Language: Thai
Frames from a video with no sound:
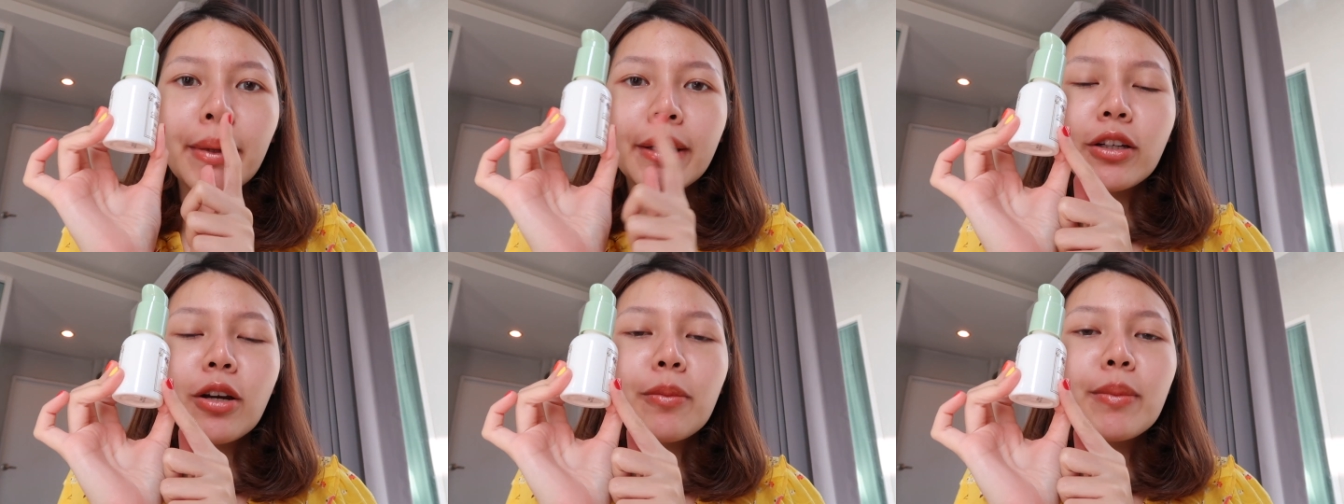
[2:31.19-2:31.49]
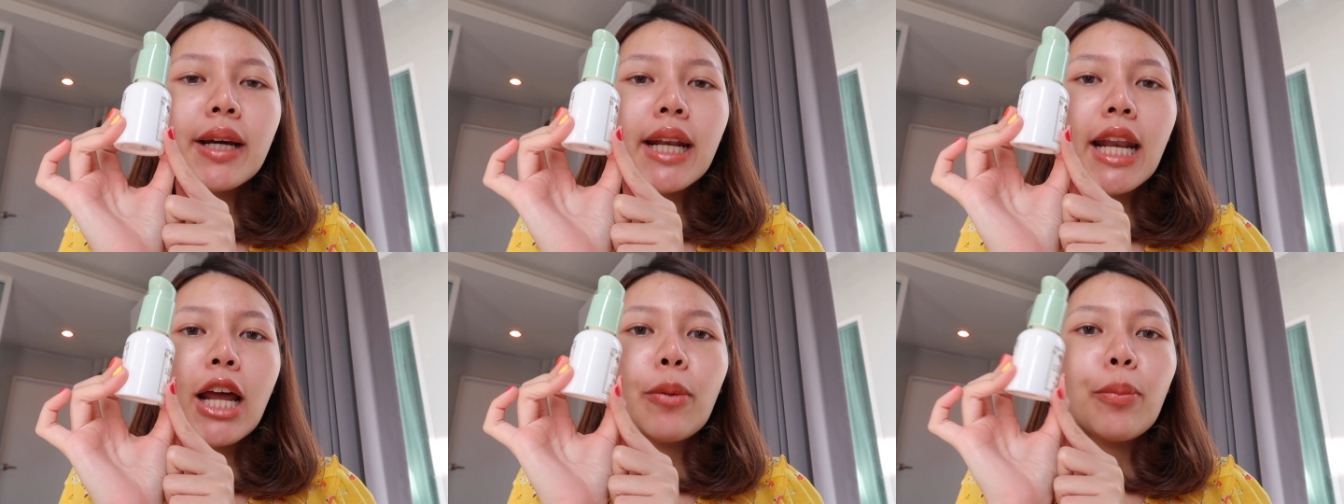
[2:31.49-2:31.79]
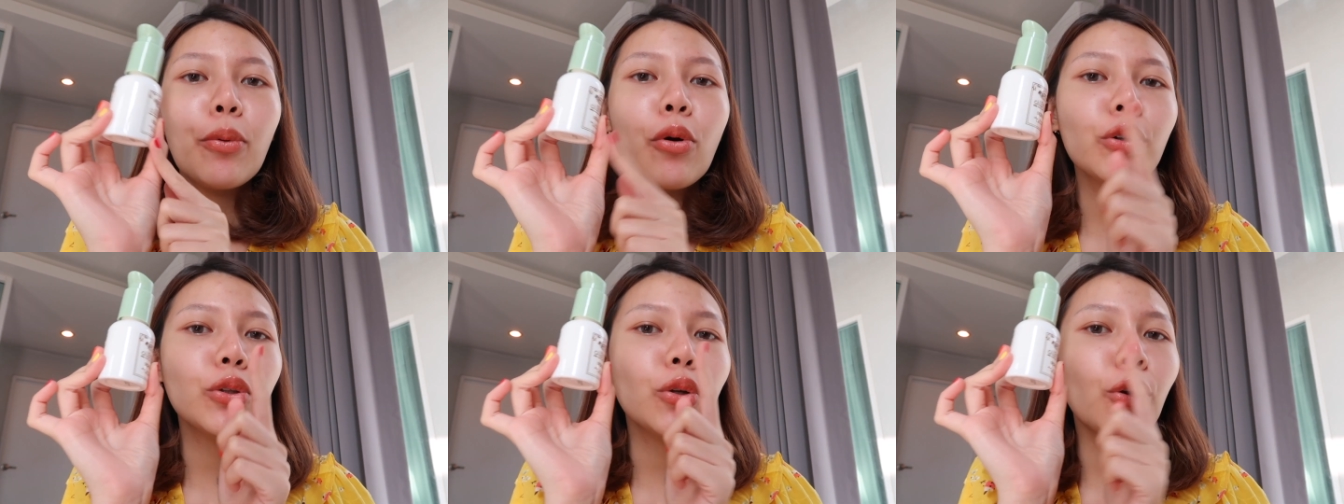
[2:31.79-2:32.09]
มันก็เหมือนเรา
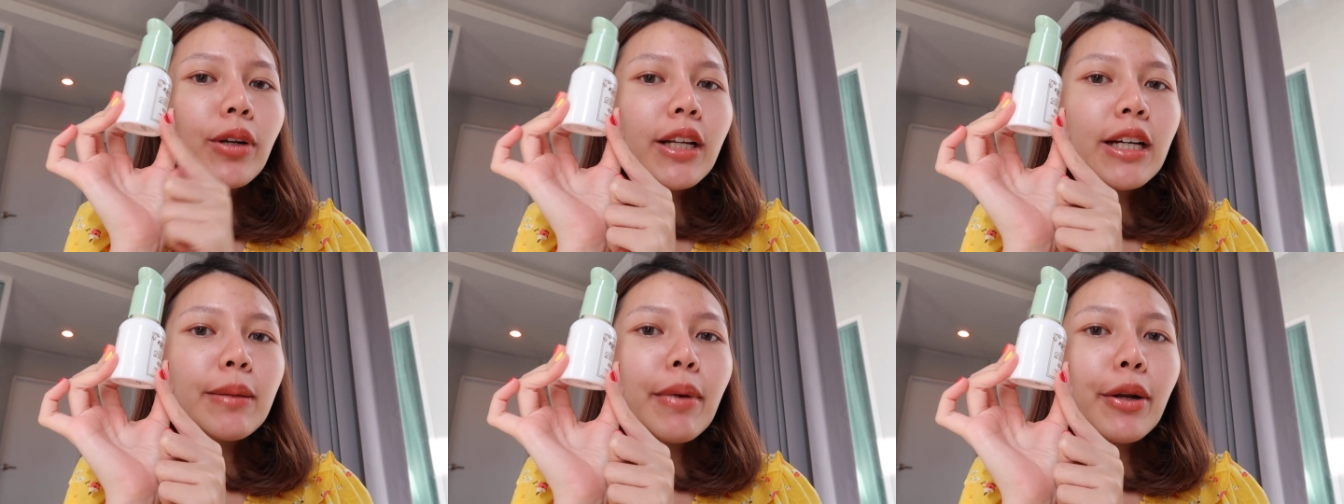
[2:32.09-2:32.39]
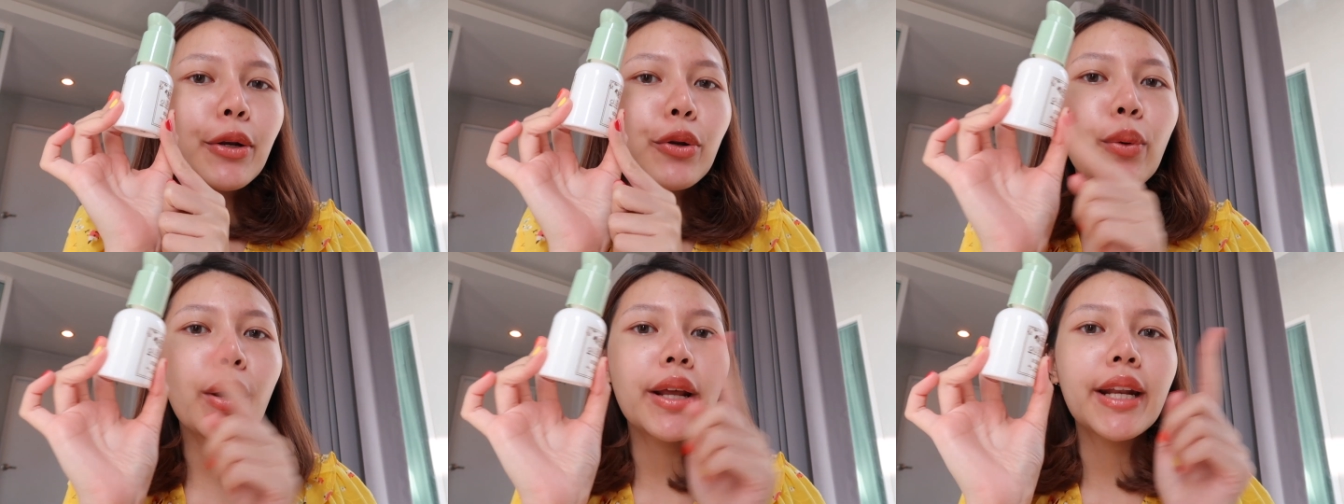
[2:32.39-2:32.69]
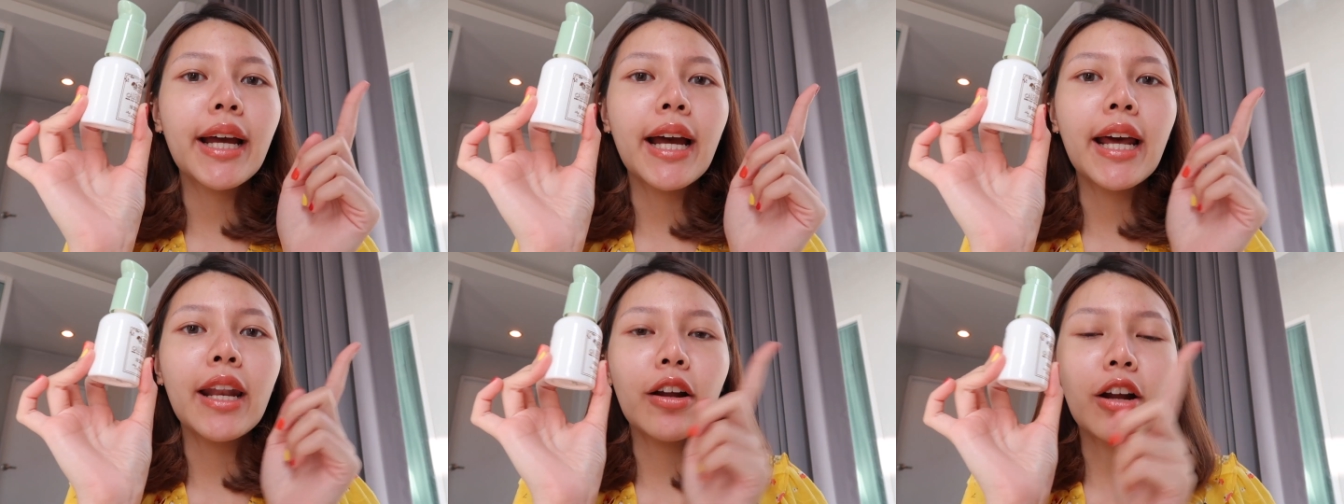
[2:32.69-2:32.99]
พกโทนเนอร์มาด้วย
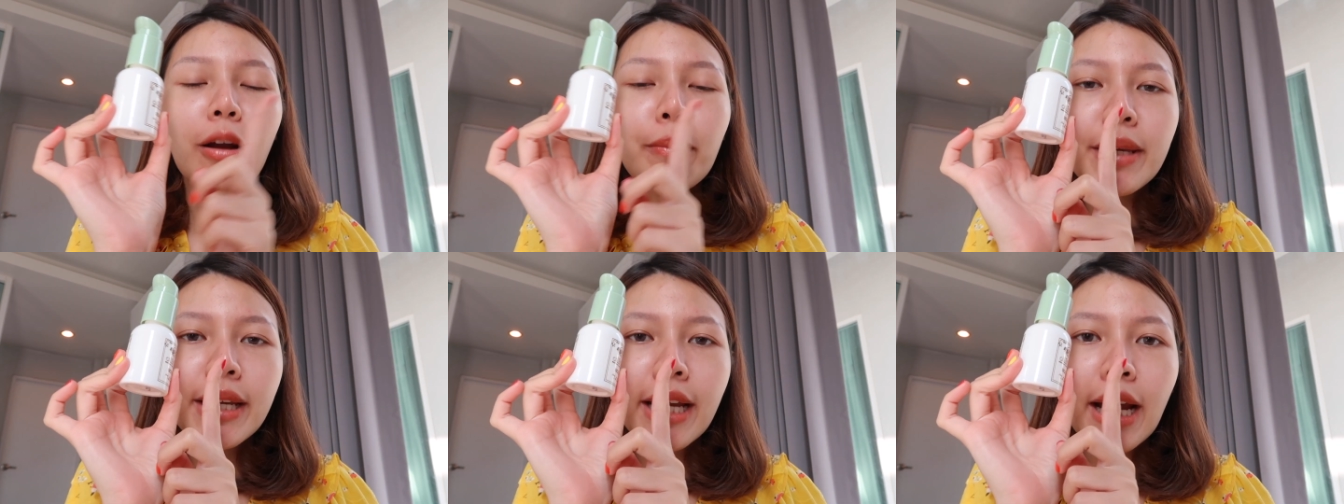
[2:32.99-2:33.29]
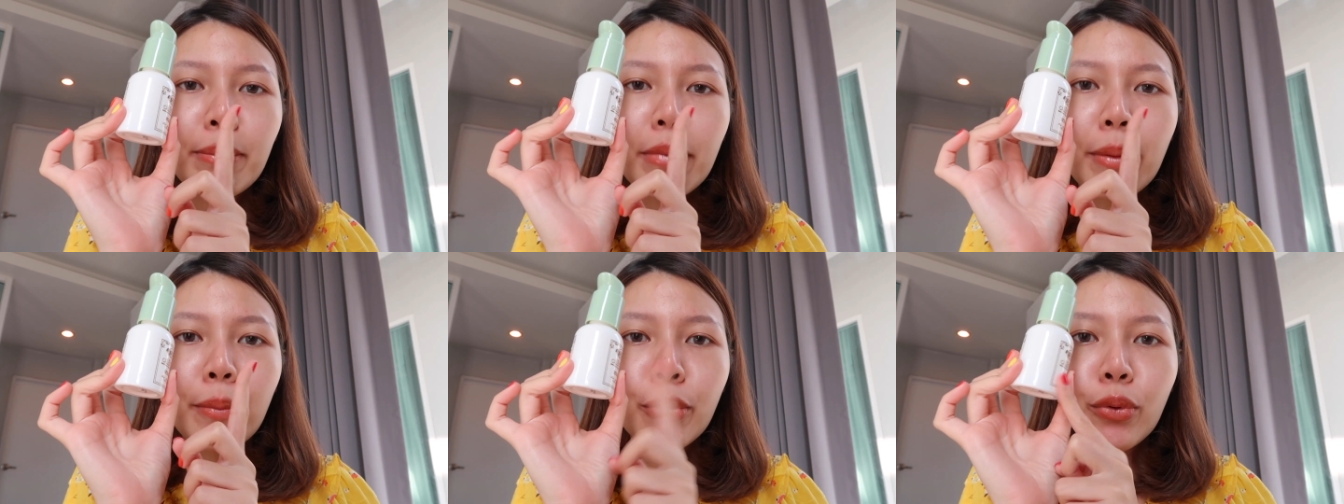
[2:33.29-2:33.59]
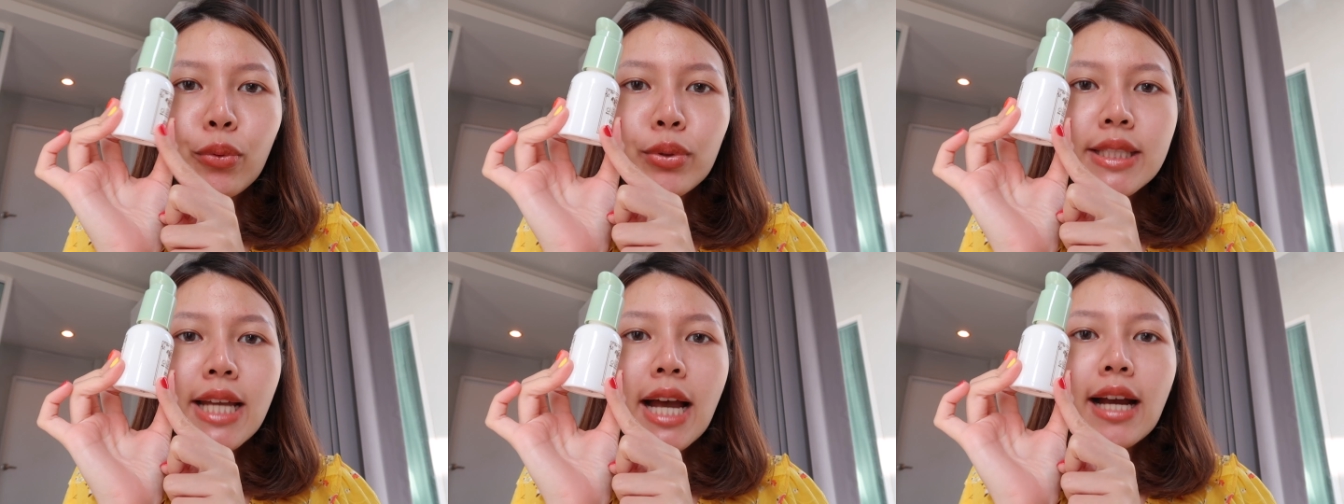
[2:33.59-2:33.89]
นะคะแล้วก็มีการบำ
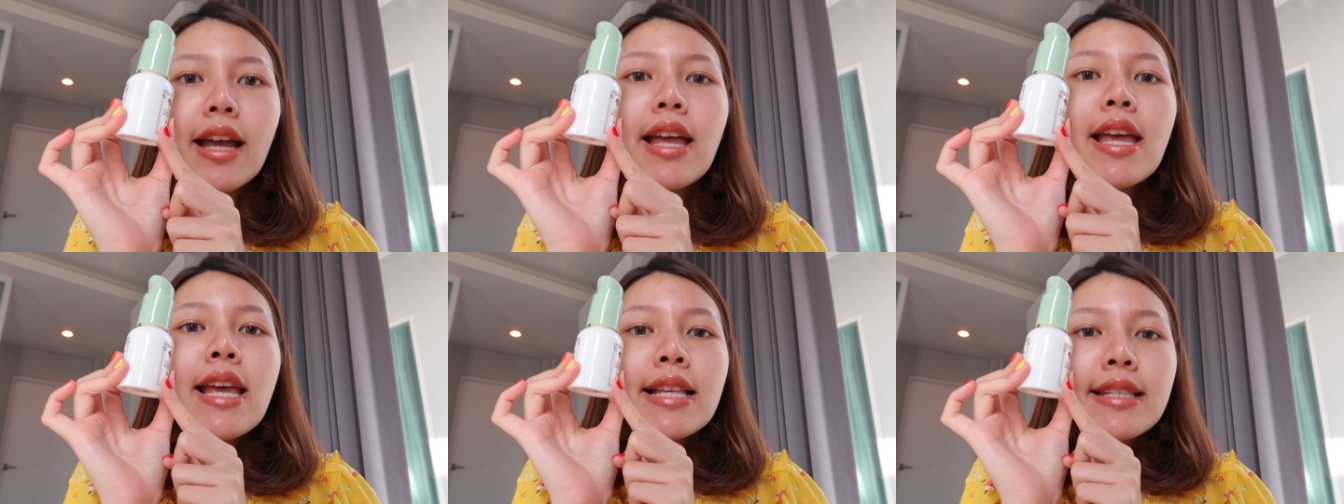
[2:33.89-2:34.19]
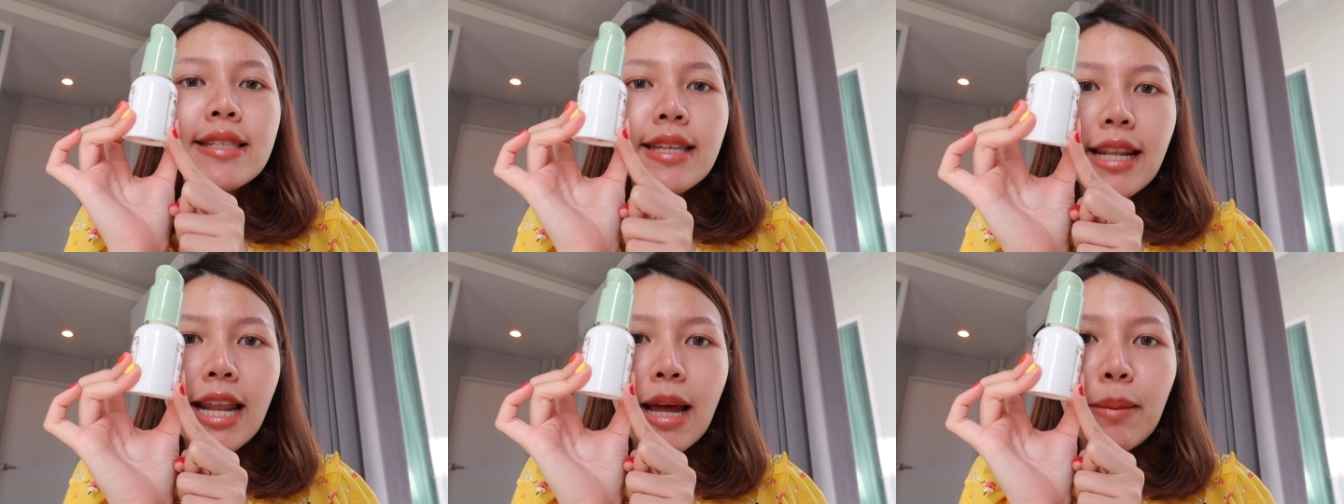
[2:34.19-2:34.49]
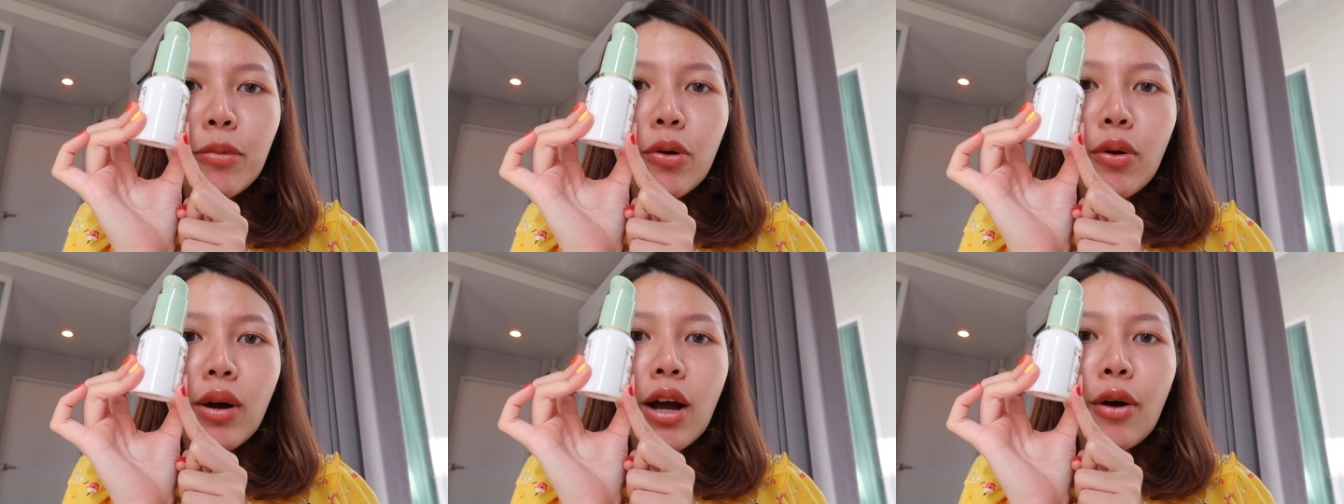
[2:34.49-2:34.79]
รุงจากเซรั่
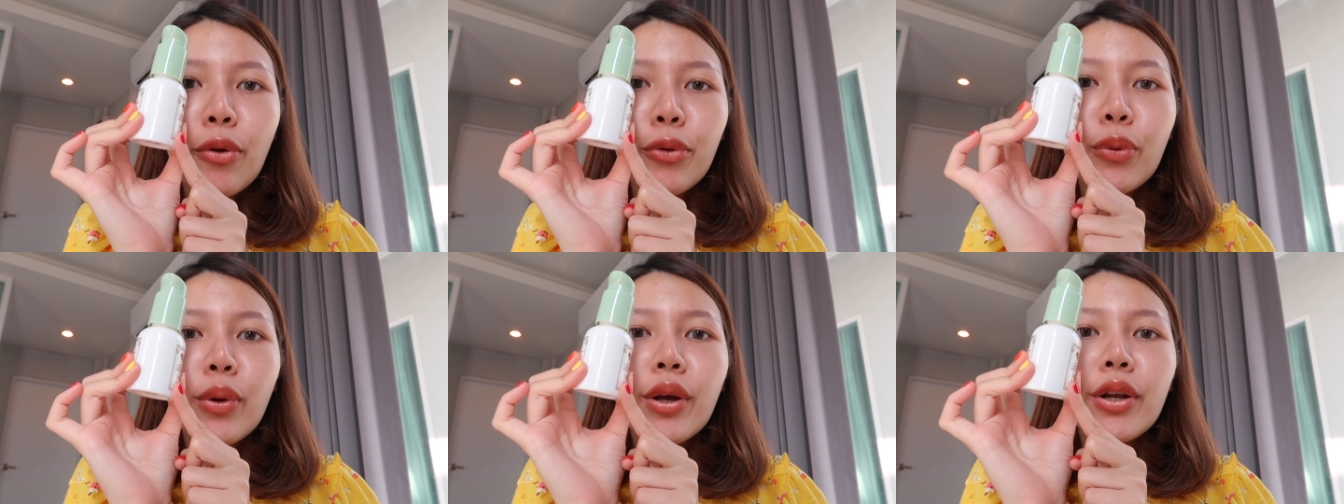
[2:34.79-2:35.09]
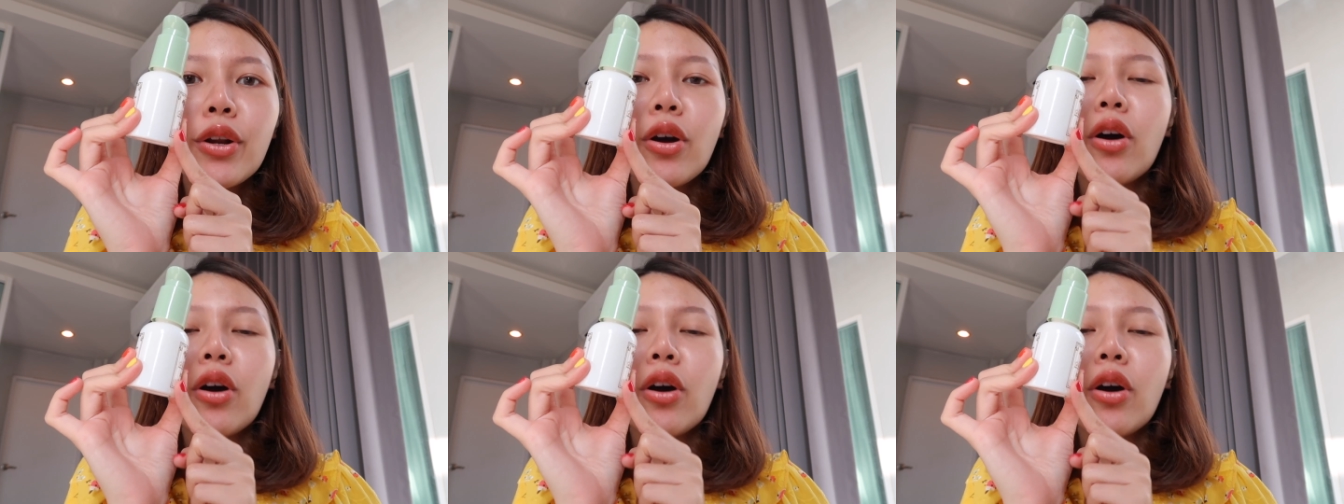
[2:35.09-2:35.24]
มของเขาด้วย